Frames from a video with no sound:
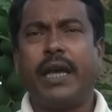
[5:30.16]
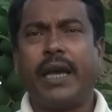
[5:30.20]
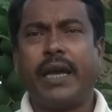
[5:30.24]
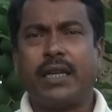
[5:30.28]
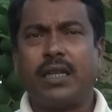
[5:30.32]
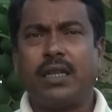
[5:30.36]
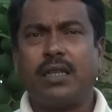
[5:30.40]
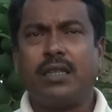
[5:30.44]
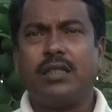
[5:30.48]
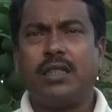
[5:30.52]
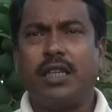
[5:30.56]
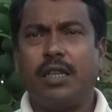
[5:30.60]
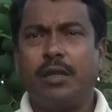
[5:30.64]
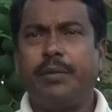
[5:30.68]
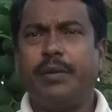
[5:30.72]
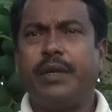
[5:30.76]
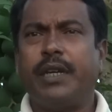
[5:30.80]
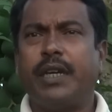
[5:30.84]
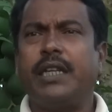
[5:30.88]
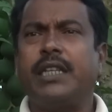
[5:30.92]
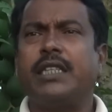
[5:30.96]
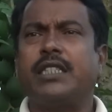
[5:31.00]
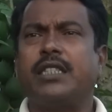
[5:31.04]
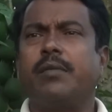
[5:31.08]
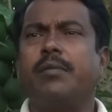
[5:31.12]
একটা দেড়
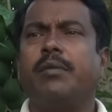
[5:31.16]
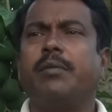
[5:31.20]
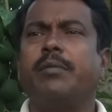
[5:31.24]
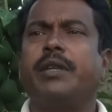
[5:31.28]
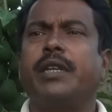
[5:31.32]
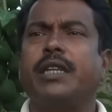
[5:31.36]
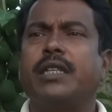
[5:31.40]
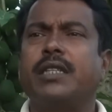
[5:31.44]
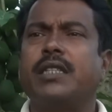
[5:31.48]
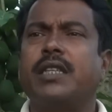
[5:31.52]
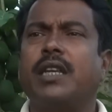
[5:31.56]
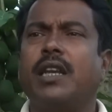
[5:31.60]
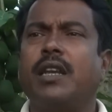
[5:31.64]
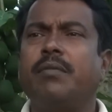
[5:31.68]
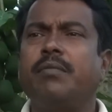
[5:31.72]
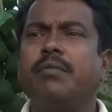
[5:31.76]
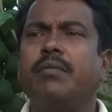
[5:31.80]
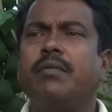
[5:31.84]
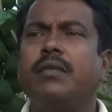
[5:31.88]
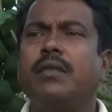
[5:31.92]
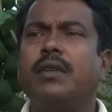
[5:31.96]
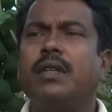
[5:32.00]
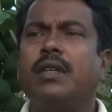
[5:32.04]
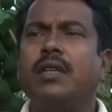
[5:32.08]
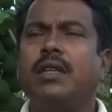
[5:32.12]
বিঘার হিসাবে আমি রেখেছিলাম
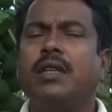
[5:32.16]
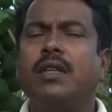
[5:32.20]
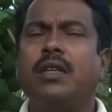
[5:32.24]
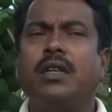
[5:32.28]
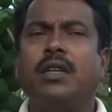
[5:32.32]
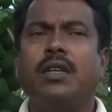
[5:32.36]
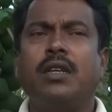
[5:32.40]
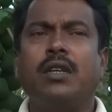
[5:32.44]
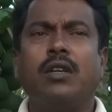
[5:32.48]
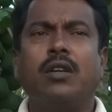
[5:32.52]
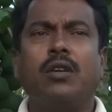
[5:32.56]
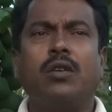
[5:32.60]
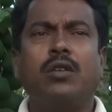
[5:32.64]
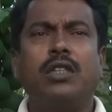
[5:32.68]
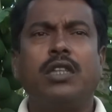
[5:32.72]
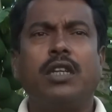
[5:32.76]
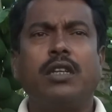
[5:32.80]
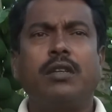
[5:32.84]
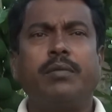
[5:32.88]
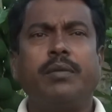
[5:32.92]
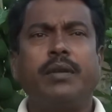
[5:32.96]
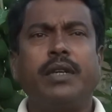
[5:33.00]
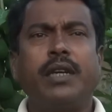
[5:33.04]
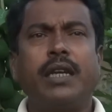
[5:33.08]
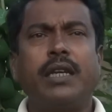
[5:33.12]
ওই
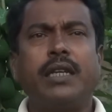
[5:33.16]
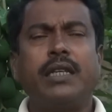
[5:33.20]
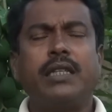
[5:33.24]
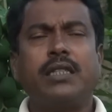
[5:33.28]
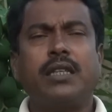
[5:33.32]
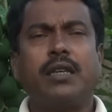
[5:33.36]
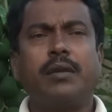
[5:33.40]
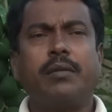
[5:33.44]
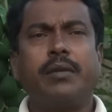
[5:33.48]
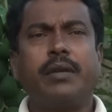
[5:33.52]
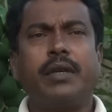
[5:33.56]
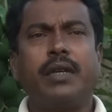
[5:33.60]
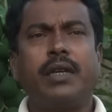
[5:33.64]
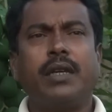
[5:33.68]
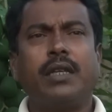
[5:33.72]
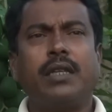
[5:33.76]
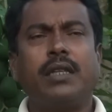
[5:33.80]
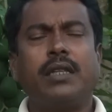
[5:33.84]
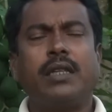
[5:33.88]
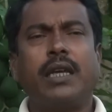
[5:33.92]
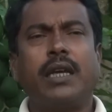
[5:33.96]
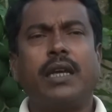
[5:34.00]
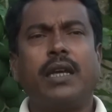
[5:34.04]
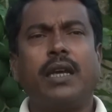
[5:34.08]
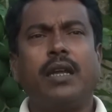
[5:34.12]
দেড় বিঘার হিসাবে
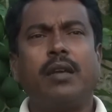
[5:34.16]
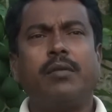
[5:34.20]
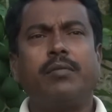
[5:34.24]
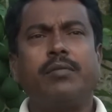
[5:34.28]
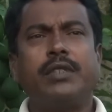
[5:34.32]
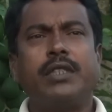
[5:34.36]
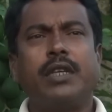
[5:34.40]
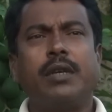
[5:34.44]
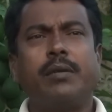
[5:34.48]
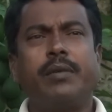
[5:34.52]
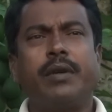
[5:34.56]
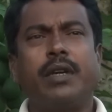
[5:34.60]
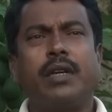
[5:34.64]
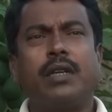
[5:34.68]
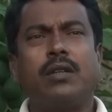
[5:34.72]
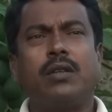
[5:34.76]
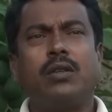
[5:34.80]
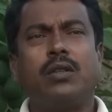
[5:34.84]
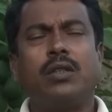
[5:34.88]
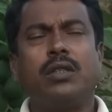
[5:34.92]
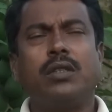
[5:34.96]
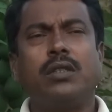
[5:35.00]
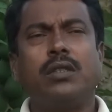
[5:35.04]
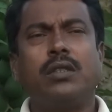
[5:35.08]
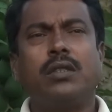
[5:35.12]
দেখলাম যে আমার
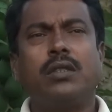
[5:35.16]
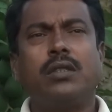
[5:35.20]
ওই